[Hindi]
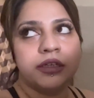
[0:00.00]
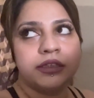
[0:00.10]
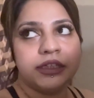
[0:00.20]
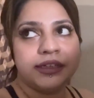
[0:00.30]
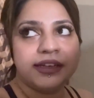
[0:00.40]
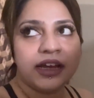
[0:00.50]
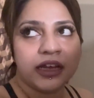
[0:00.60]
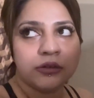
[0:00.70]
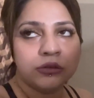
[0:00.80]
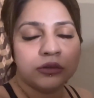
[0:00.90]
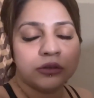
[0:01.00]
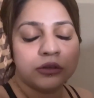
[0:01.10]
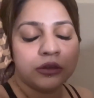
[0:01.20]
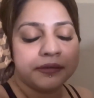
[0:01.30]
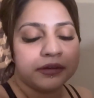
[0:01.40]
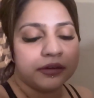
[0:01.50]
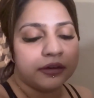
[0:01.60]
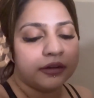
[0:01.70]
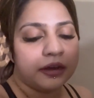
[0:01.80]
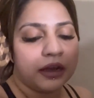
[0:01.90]
टिंडे आलू
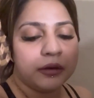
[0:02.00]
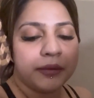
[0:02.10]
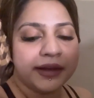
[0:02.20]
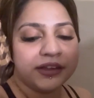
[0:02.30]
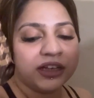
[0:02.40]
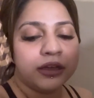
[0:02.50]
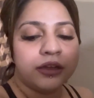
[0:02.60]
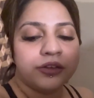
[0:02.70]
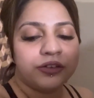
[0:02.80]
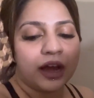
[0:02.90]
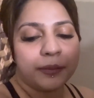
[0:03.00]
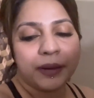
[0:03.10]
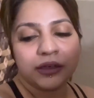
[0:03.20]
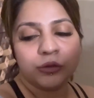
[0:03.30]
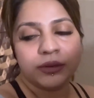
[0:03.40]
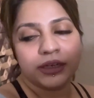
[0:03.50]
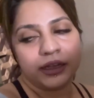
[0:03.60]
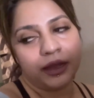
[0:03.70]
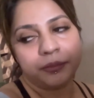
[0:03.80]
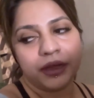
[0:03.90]
कल मैंने चाप आलू
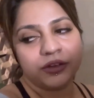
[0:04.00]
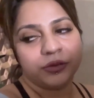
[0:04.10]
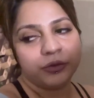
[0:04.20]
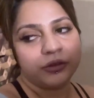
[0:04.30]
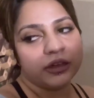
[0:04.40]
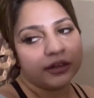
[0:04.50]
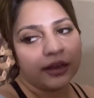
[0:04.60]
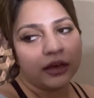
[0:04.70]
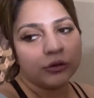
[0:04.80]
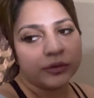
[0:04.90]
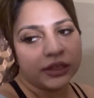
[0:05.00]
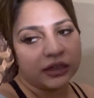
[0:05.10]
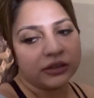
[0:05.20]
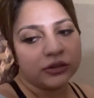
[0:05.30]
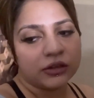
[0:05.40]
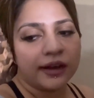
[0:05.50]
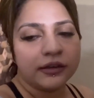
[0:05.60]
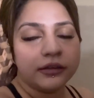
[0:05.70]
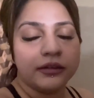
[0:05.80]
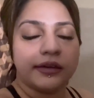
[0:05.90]
बनाया पाँच टिंडे आलू बना रही हूँ
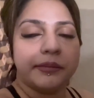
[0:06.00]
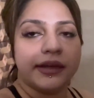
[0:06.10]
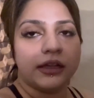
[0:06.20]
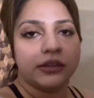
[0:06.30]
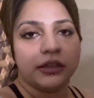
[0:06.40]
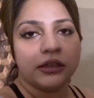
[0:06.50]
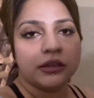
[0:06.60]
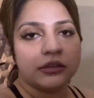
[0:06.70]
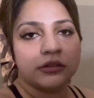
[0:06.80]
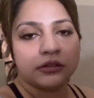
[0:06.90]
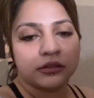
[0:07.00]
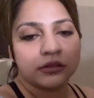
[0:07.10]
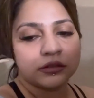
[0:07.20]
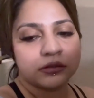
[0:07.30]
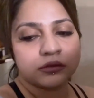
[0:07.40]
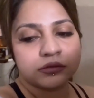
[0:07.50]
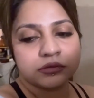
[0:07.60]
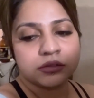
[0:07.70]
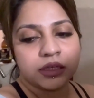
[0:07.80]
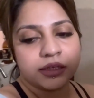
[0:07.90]
खाली टिंडे बनाती नहीं
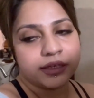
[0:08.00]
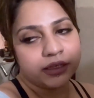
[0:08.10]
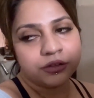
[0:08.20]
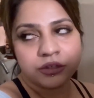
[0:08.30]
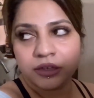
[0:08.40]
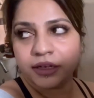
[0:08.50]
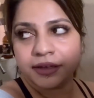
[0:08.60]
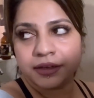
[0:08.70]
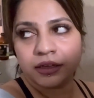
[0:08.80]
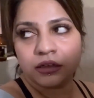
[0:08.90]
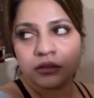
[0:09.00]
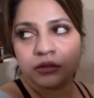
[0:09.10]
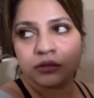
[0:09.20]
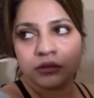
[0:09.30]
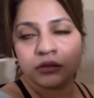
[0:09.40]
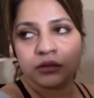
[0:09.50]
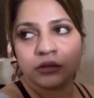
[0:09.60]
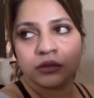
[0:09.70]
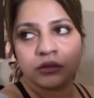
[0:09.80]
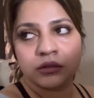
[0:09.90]
अच्छा नहीं अच्छे लगेंगे अच्छे लगेंगे
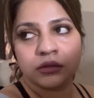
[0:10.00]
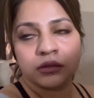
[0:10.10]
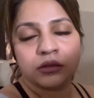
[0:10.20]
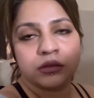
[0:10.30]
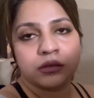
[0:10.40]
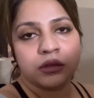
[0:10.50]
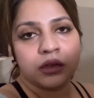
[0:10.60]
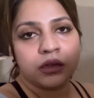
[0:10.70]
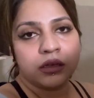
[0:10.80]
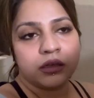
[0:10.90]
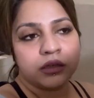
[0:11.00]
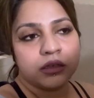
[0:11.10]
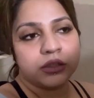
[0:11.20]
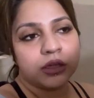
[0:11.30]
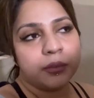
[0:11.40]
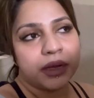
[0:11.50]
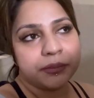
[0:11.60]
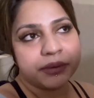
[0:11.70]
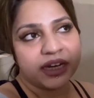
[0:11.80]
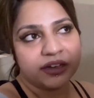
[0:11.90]
अमान नहीं खाता ना तो उस तो
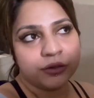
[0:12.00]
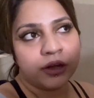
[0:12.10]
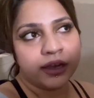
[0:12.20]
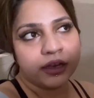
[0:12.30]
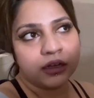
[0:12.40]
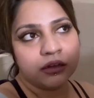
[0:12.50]
अमान पटैटो खाएगा